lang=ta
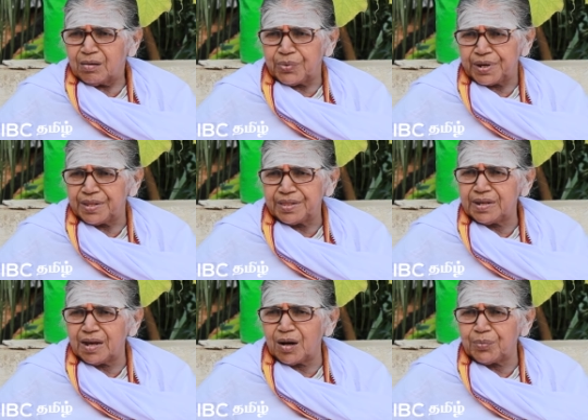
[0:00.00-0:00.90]
இப்போ
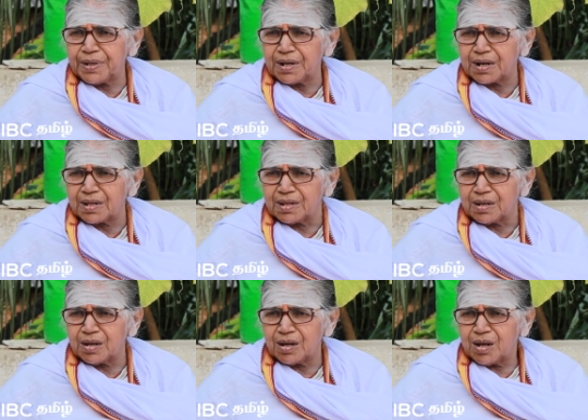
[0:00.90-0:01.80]
இந்தியா அப்படிங்கிறது
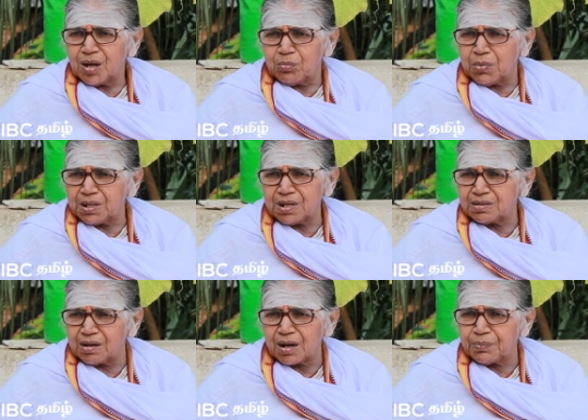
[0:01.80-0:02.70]
மத
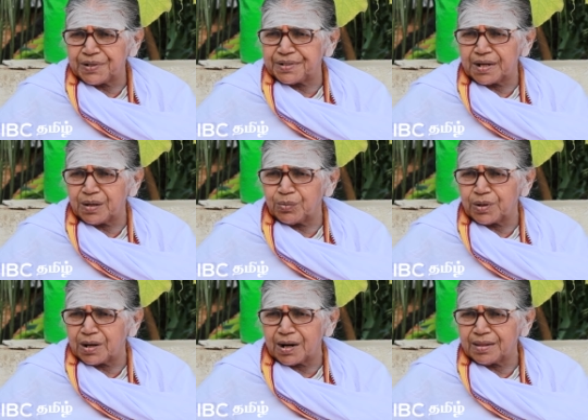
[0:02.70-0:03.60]
சார்பற்ற
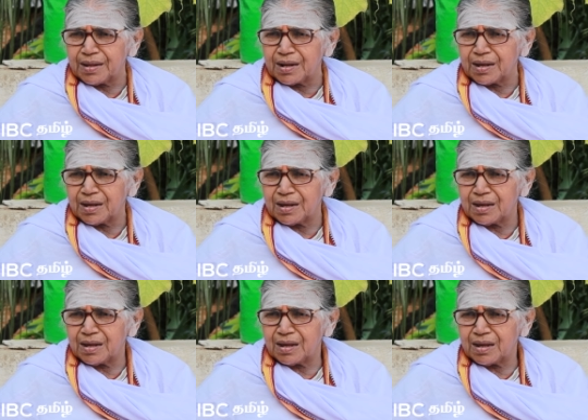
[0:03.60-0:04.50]
ஒரு நாடு தானே
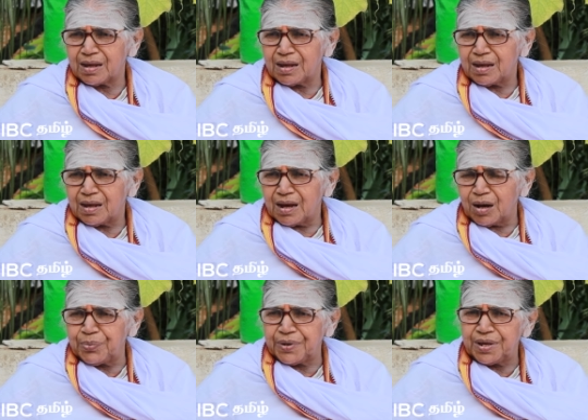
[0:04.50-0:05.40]

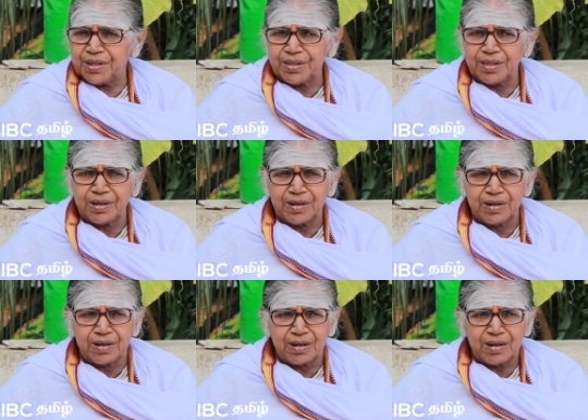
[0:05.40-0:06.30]
அப்போ இந்து
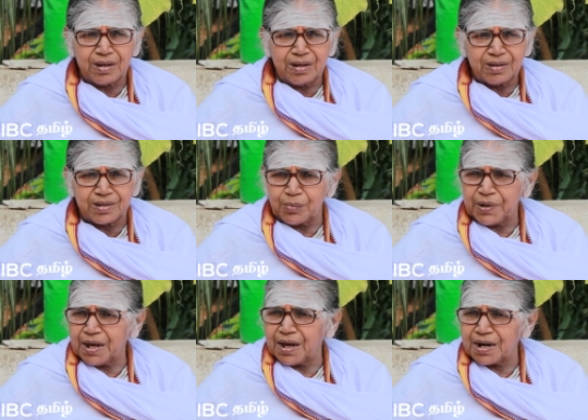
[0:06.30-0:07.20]

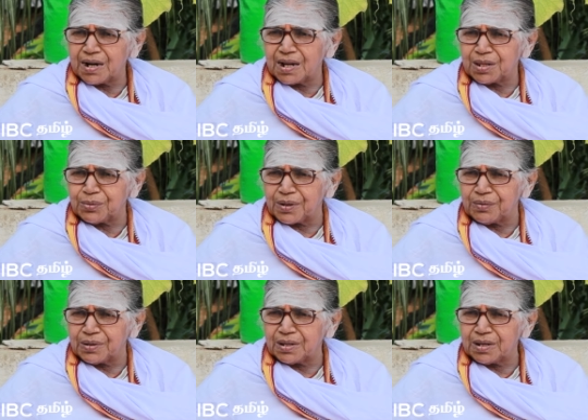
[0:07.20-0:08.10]
சமய அறநிலைத்துறை
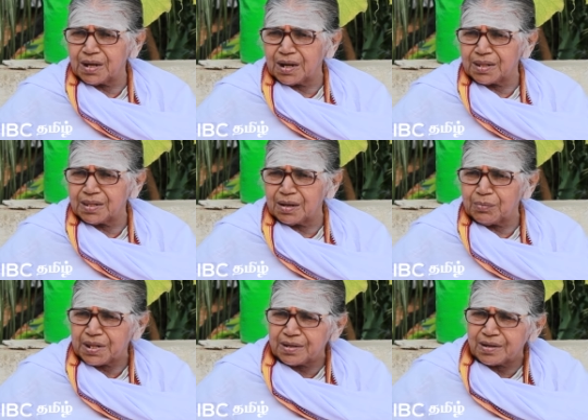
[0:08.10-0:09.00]
வந்து அந்த
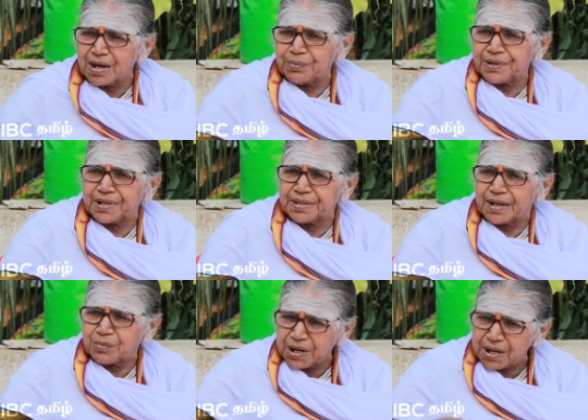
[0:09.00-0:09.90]
மத சார்பற்ற
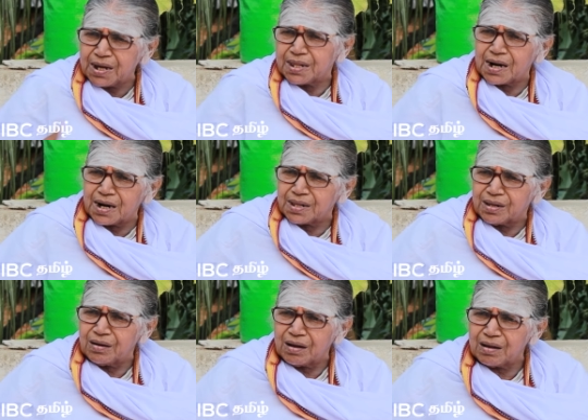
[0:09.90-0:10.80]
தன்மைக்கு எதிரானதா